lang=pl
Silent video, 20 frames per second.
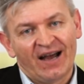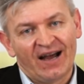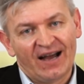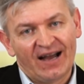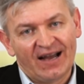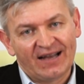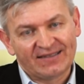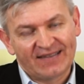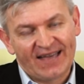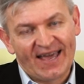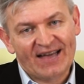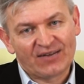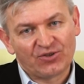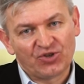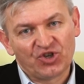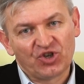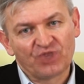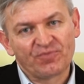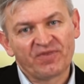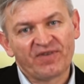a tak jak
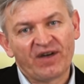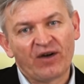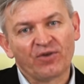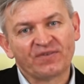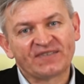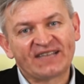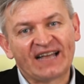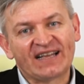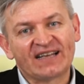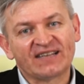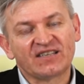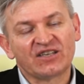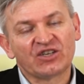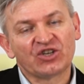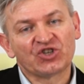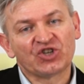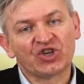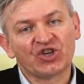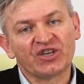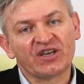to się odbywało w Stanach
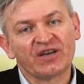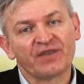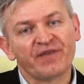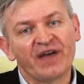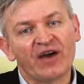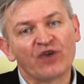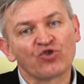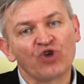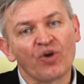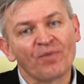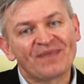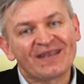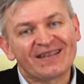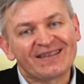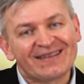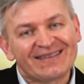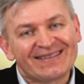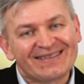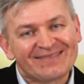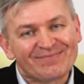Zjednoczonych, w Europie
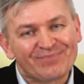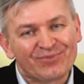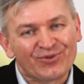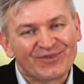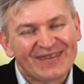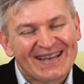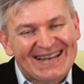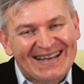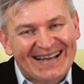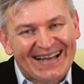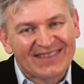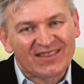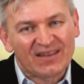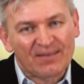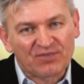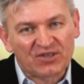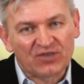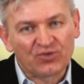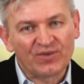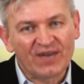było
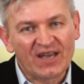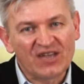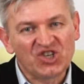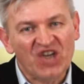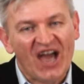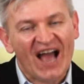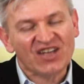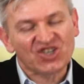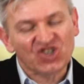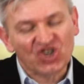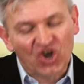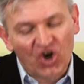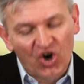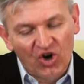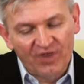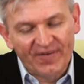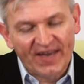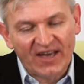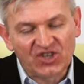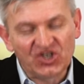delikatne przesunięcie,
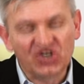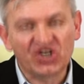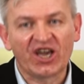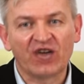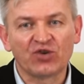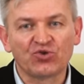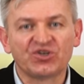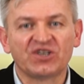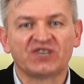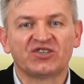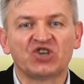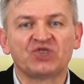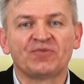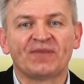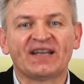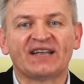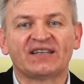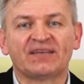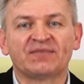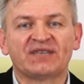aczkolwiek dzisiaj już
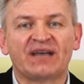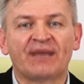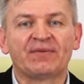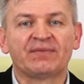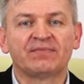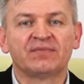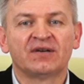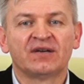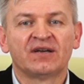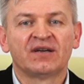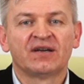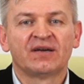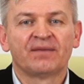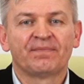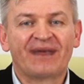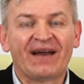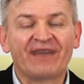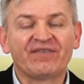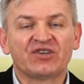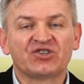jesteśmy na tym samym
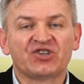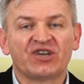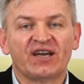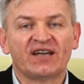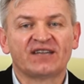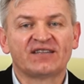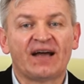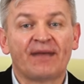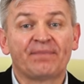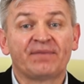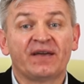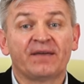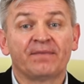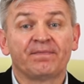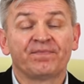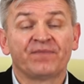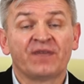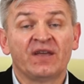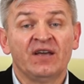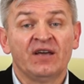prawie że etapie.
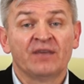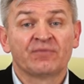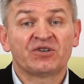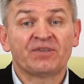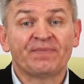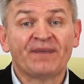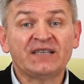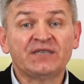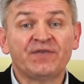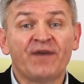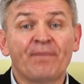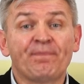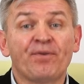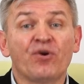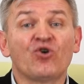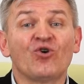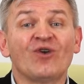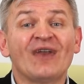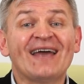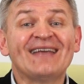Proszę Państwa,
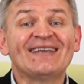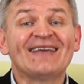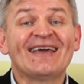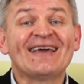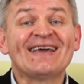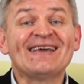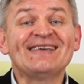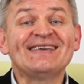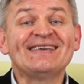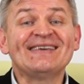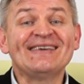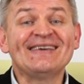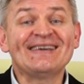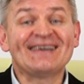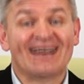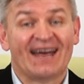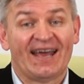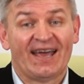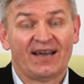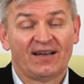pokolenie Y
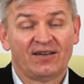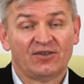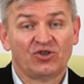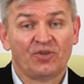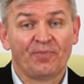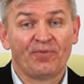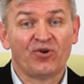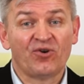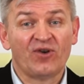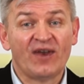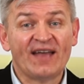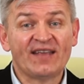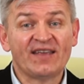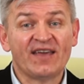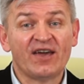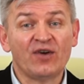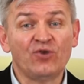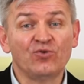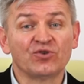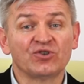to
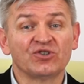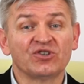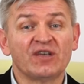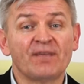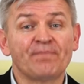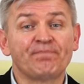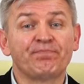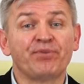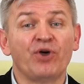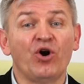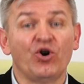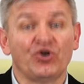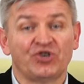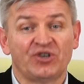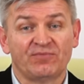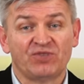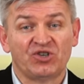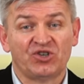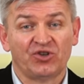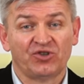pokolenie urodzone po
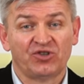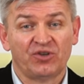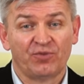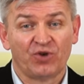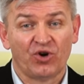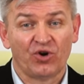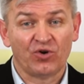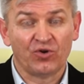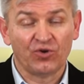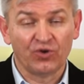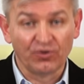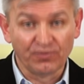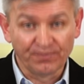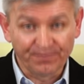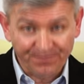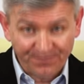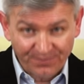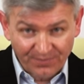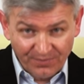80 roku,